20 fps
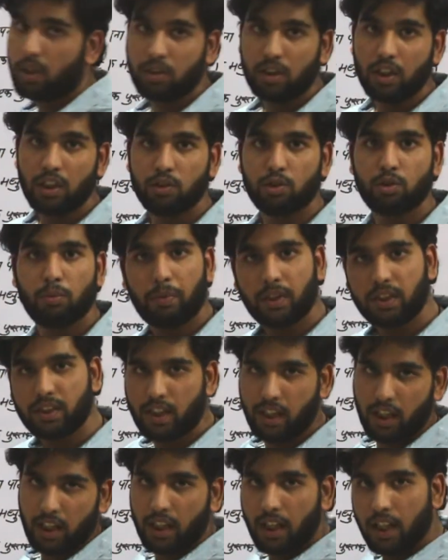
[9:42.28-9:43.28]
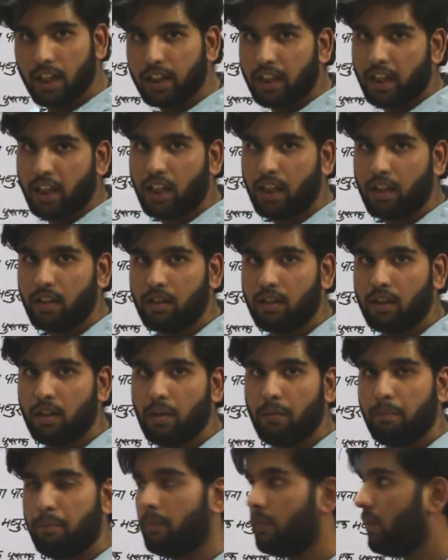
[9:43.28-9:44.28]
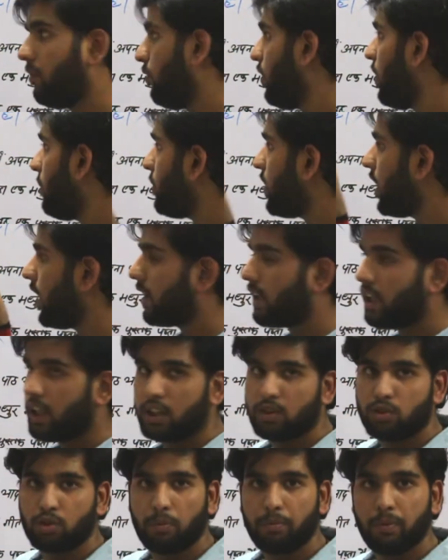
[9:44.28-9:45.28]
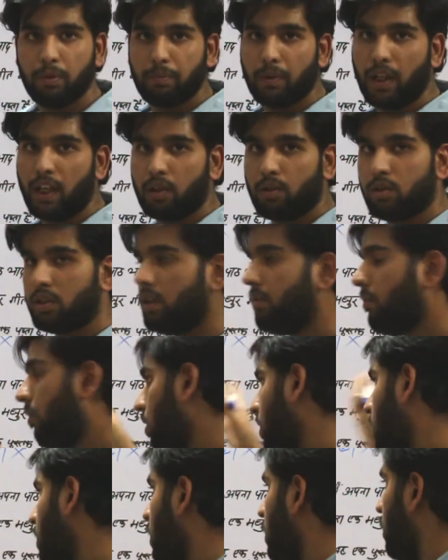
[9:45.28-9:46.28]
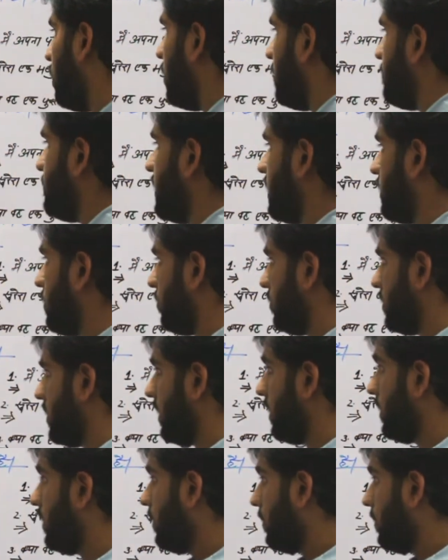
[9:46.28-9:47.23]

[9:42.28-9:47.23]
होता है जो बच गया ना आगे का वर्ब के आगे का जो भी पार्ट होता है वो ऑब्जेक्ट होता है